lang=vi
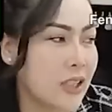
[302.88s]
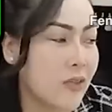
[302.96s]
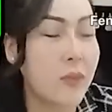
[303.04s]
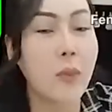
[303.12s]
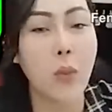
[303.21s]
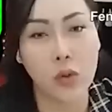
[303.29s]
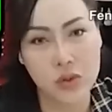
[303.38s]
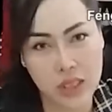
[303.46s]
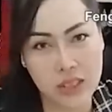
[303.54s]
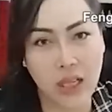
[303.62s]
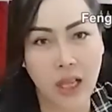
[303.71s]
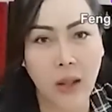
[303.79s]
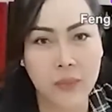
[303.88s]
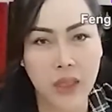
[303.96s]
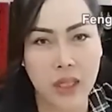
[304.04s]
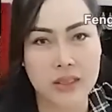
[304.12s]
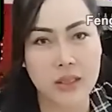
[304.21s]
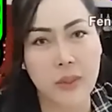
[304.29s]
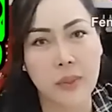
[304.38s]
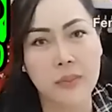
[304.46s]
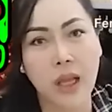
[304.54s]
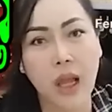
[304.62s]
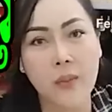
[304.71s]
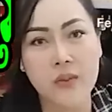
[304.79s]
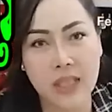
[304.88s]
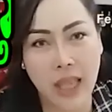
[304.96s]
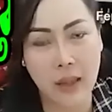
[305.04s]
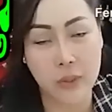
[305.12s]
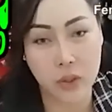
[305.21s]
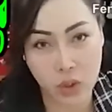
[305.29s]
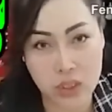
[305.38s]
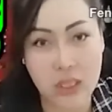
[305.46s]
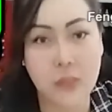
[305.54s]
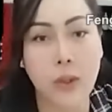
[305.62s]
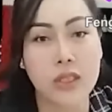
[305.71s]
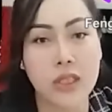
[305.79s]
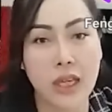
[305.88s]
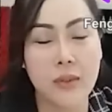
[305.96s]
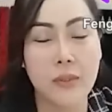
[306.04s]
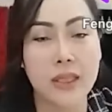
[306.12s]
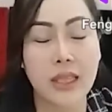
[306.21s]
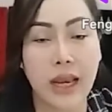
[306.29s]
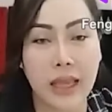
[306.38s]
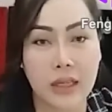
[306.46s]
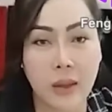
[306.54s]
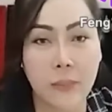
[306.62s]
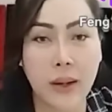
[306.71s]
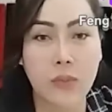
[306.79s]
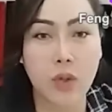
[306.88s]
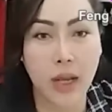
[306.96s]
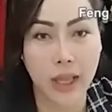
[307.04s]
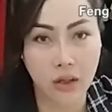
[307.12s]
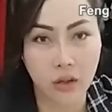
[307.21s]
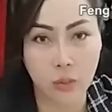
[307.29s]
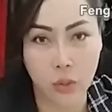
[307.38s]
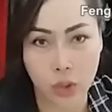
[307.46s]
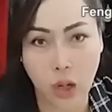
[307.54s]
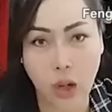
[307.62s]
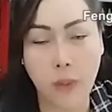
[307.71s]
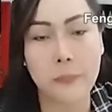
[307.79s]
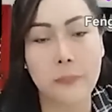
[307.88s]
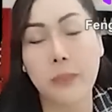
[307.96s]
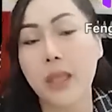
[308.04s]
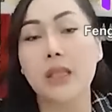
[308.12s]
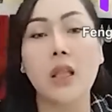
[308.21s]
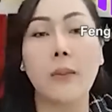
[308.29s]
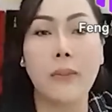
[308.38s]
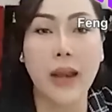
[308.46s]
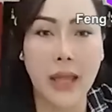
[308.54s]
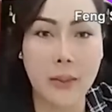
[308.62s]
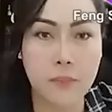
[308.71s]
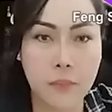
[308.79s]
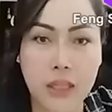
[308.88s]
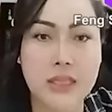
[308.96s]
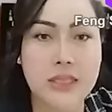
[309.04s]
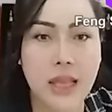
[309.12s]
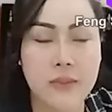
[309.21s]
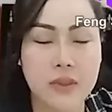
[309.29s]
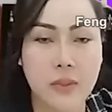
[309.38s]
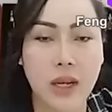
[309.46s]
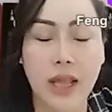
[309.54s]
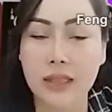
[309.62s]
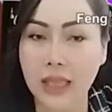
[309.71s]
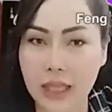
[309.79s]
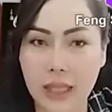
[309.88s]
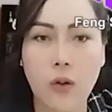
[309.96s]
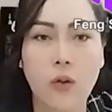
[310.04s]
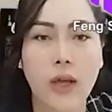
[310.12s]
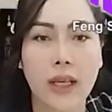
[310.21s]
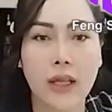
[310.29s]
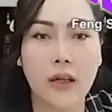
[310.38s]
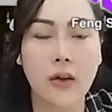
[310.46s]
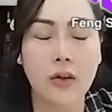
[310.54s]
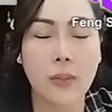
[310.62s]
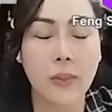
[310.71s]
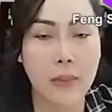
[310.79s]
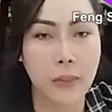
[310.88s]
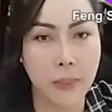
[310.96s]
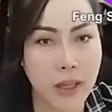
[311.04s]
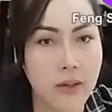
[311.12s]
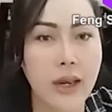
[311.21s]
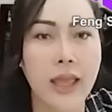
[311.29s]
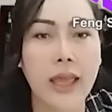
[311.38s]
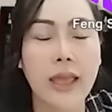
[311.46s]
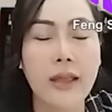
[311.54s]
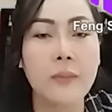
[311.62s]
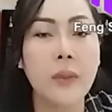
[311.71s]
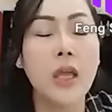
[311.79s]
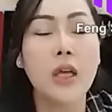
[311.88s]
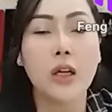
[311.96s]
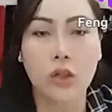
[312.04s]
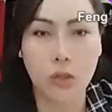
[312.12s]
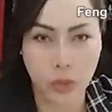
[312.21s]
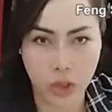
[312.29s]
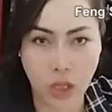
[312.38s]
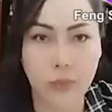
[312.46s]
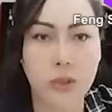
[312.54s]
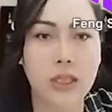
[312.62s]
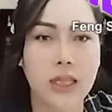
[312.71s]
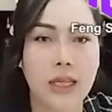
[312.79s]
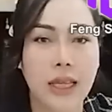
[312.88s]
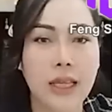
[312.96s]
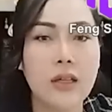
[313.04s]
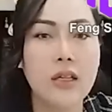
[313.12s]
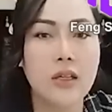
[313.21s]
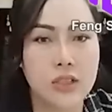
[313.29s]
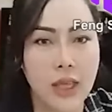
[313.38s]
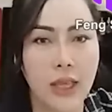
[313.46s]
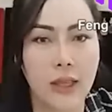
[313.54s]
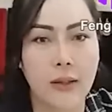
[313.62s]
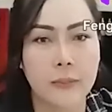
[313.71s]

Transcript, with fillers: thôi phụ mẫu săn tắc ấp tiền sầm rập tắc ấp sniper và tôn chật bỏ giấy miên tờ lại đập ram tờ lại không một đó miên đầm lại pin sam sập lá tay dây luộc ngày đang không đầm lại mà pay lá không một đọc để khuyên ấy trà